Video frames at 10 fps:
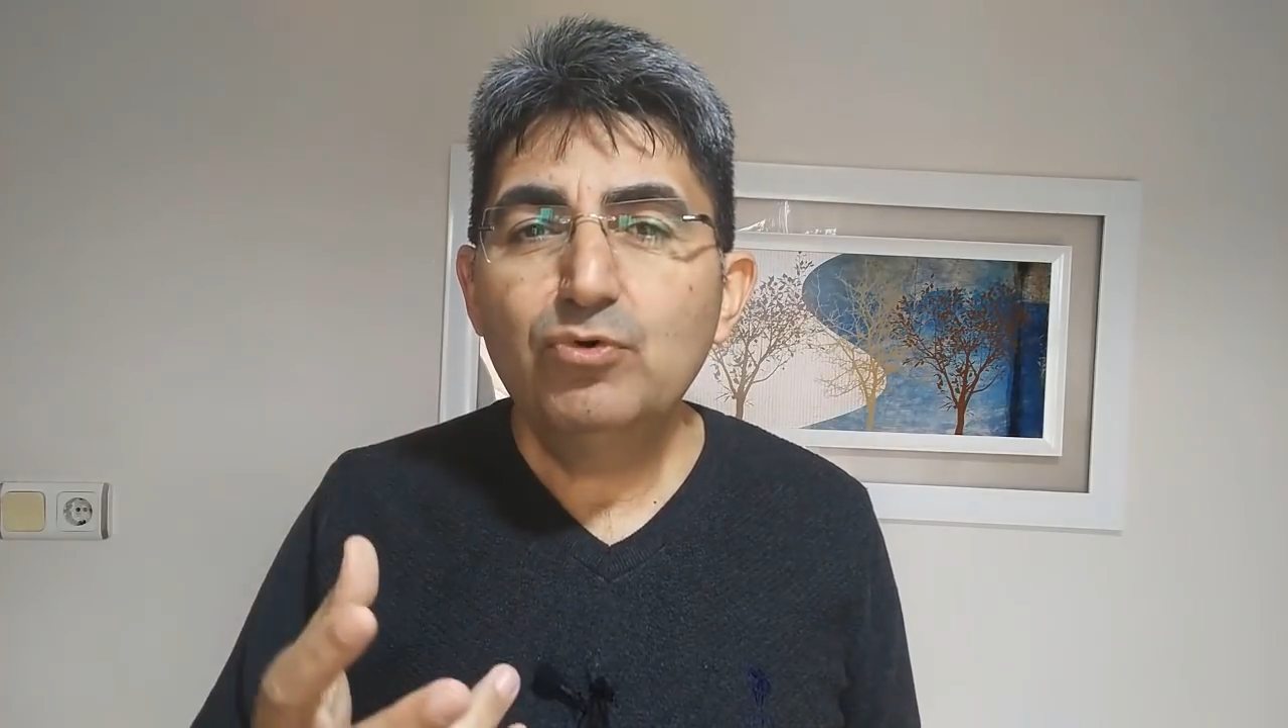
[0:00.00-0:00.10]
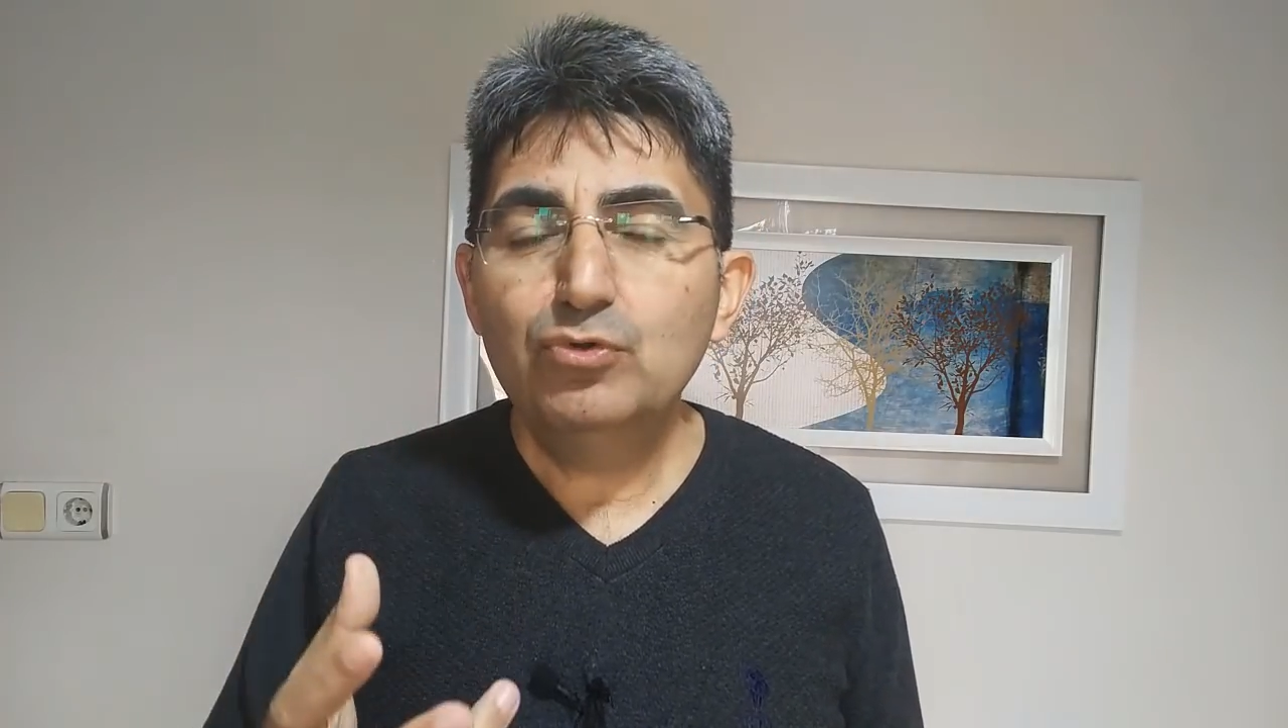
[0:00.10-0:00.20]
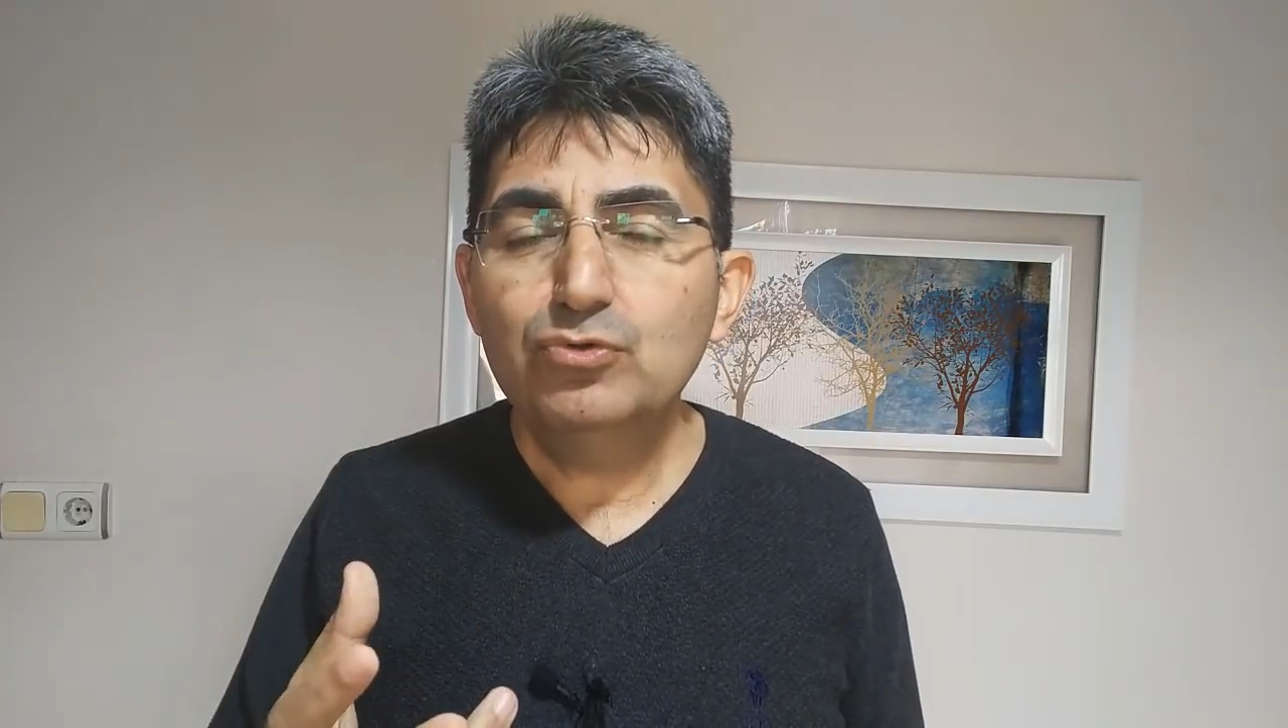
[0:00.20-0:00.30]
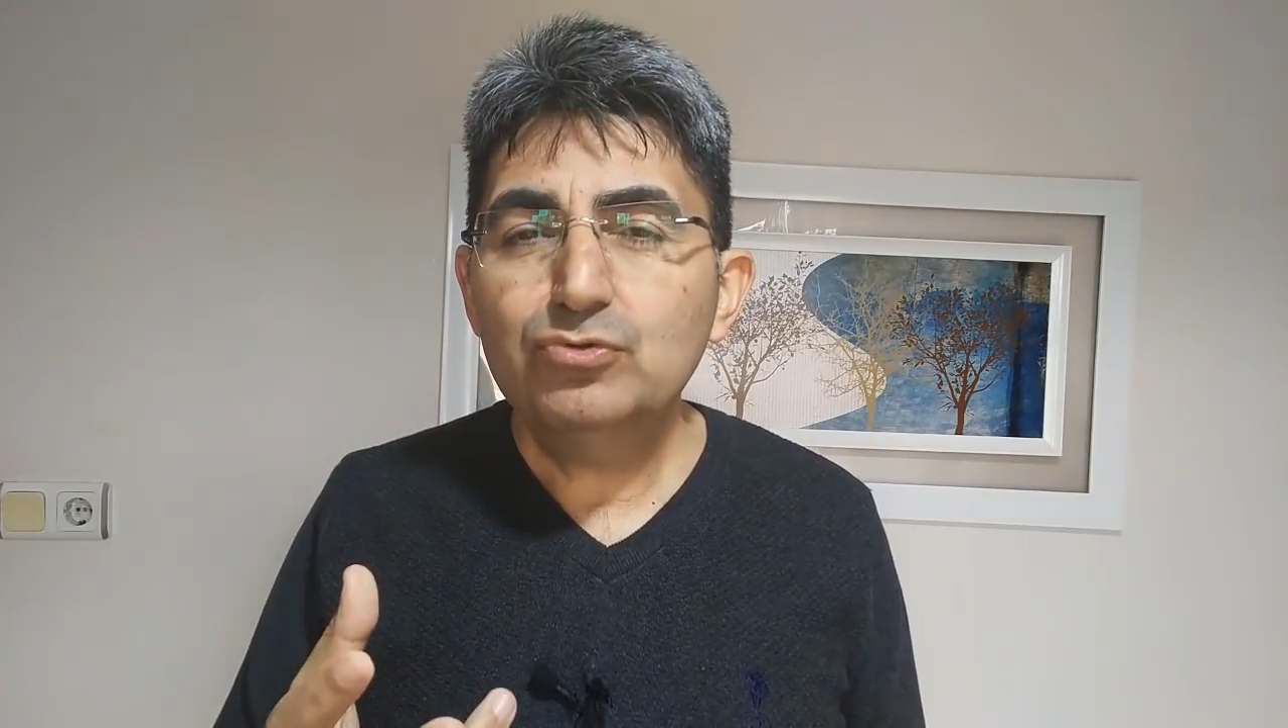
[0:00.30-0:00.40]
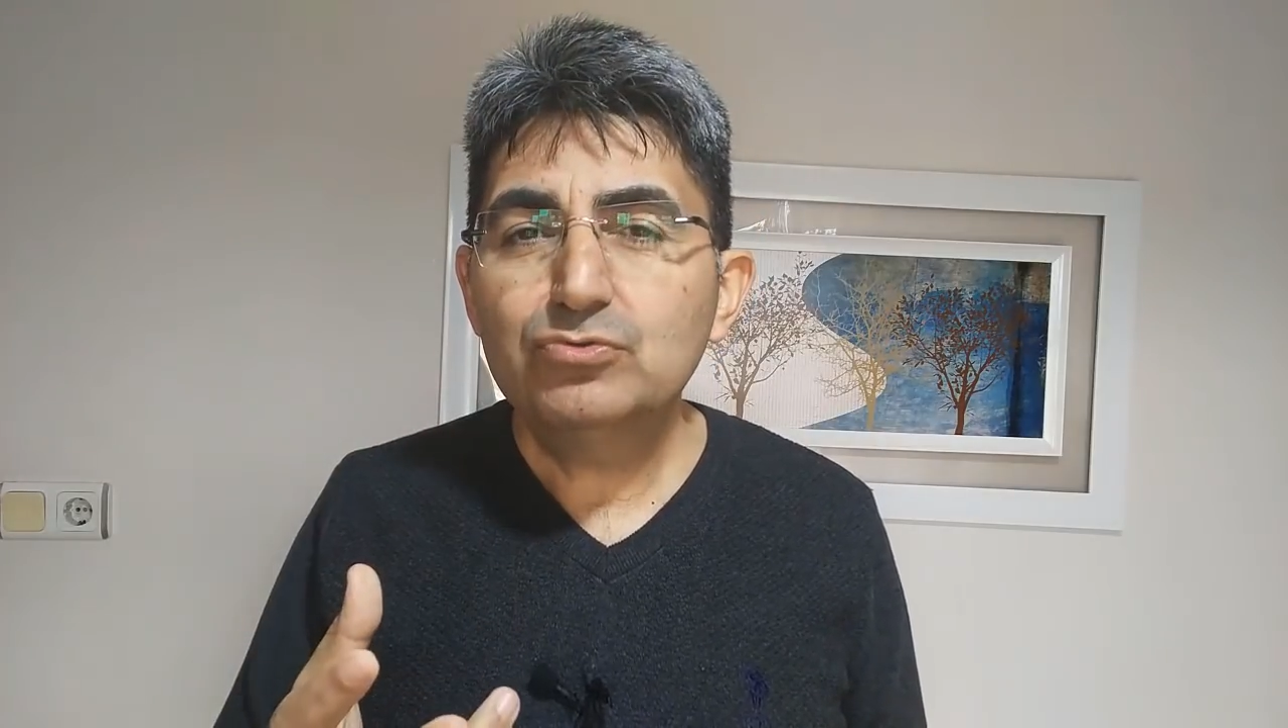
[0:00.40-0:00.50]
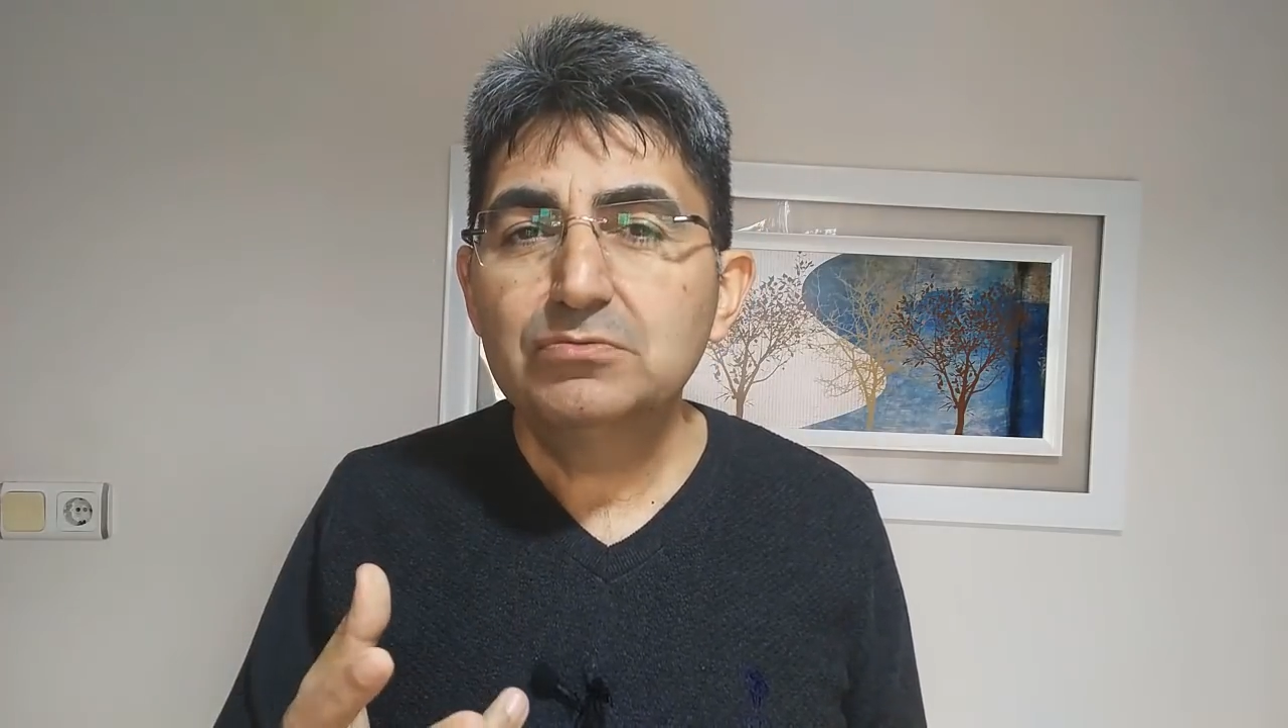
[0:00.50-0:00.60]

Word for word: olur.